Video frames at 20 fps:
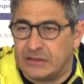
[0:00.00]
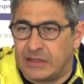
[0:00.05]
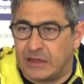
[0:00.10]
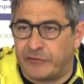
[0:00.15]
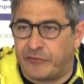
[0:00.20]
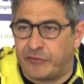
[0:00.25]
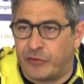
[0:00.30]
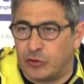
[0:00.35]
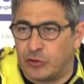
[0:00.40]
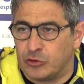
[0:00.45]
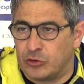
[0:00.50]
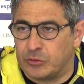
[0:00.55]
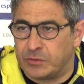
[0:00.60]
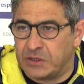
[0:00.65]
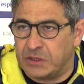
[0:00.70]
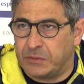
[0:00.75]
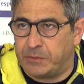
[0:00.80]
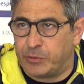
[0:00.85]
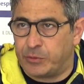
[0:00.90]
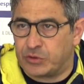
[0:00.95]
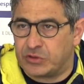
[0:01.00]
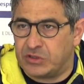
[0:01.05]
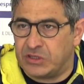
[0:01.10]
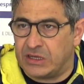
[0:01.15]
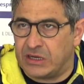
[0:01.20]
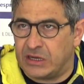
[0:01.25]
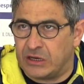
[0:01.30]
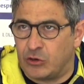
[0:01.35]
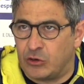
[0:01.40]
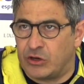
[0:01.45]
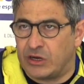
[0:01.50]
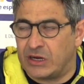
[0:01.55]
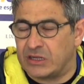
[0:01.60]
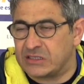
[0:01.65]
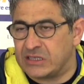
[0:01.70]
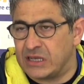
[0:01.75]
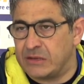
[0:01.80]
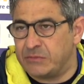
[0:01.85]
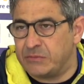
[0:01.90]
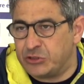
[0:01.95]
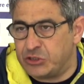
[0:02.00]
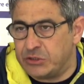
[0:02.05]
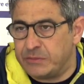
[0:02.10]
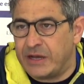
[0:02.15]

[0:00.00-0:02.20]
dal fondo per il portiere non era semplice